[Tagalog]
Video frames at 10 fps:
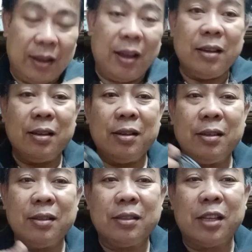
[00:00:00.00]
Ang
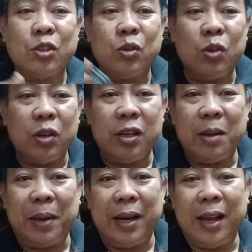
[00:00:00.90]
sa sunod
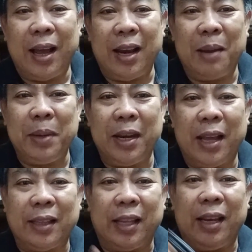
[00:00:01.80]
naman na alamin
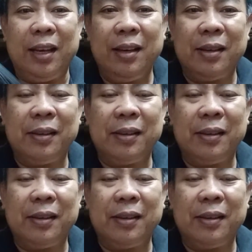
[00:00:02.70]
natin